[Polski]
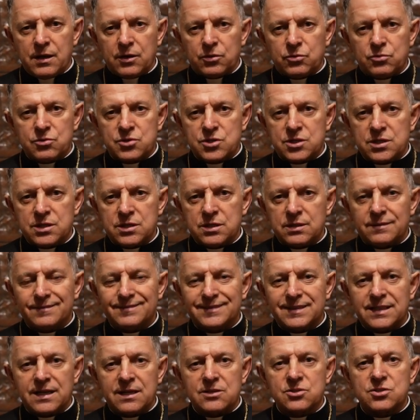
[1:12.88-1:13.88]
którzy
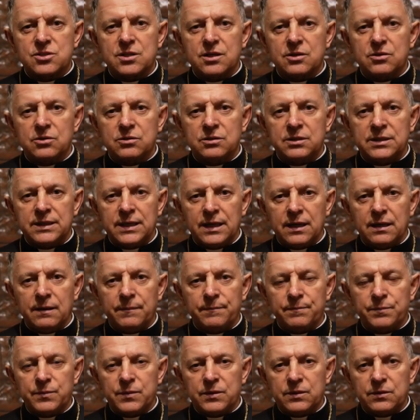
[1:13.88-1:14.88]
każdego dnia
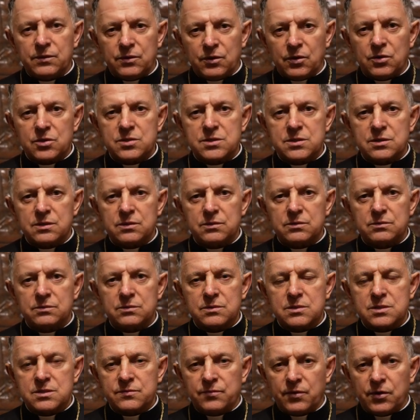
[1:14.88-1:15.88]
niosą
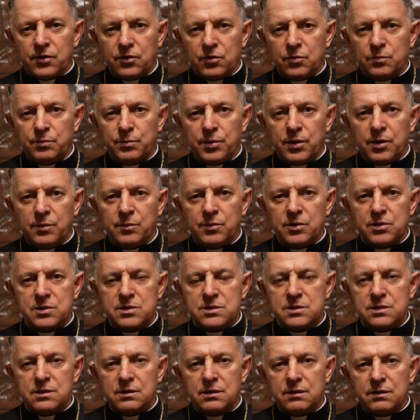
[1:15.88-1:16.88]
swoją
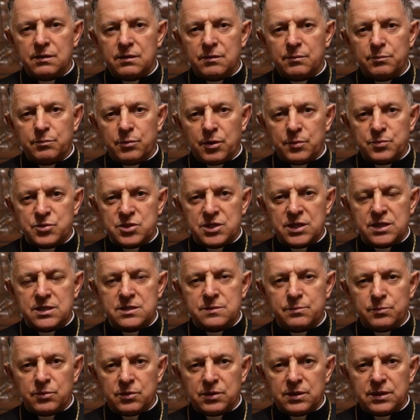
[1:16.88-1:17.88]
pomoc
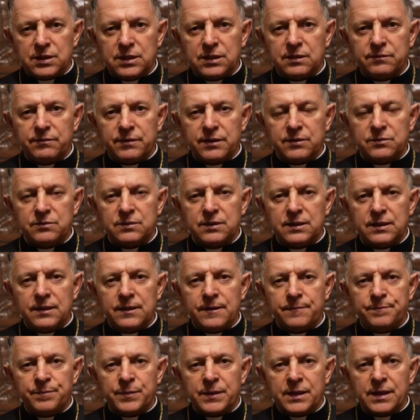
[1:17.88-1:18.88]
poprzez modlitwę,
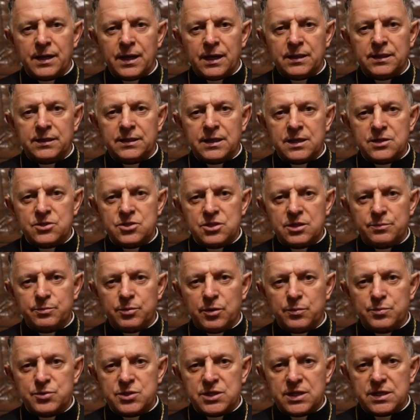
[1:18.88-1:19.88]
ale także
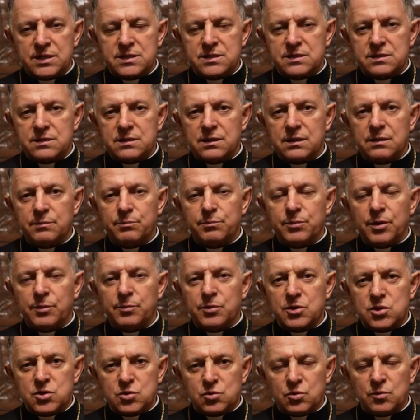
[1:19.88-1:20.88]
poprzez
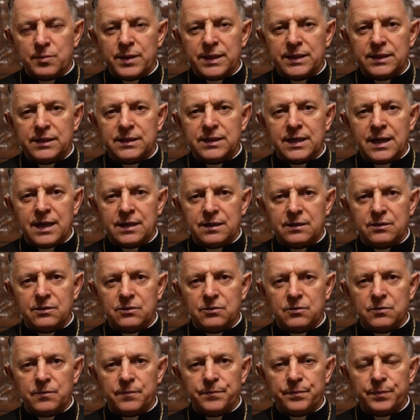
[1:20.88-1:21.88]
pomoc
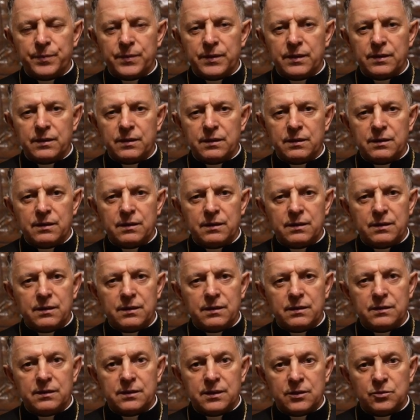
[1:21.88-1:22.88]
humanitarną.
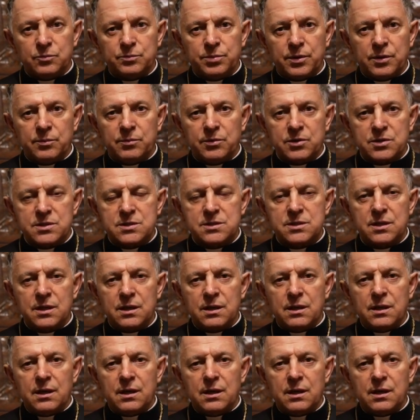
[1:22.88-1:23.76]
Tę pomoc